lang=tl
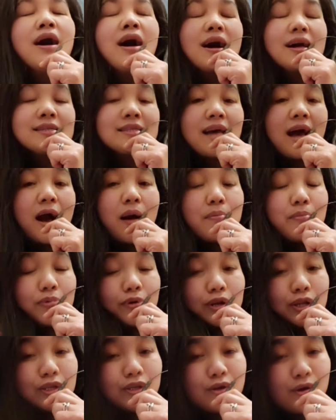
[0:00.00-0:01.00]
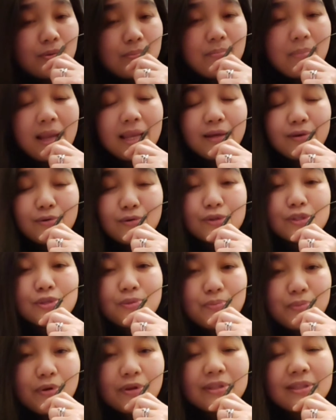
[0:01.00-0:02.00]
Asahan po ninyo ang balik kong
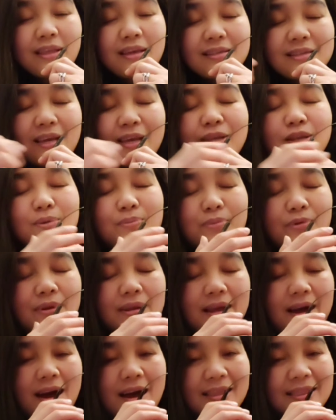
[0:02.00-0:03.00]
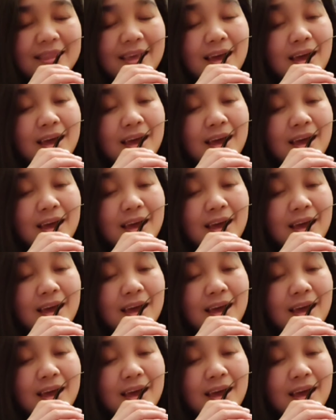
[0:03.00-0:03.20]
suporta sa inyo po lahat.